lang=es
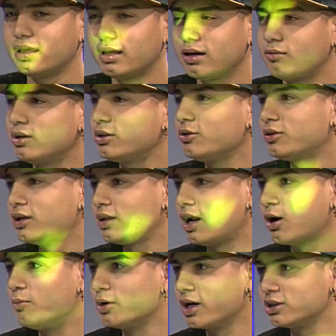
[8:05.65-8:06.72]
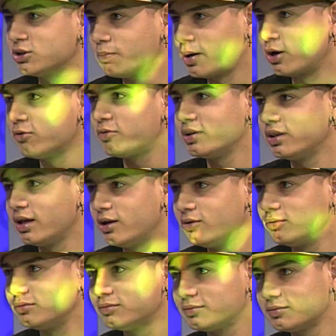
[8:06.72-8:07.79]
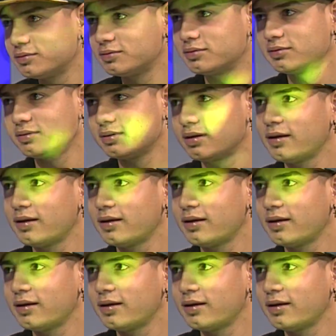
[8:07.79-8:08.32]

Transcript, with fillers: ¿Cuánto tiene la comunicación? Para no ofenderlo. 50 años.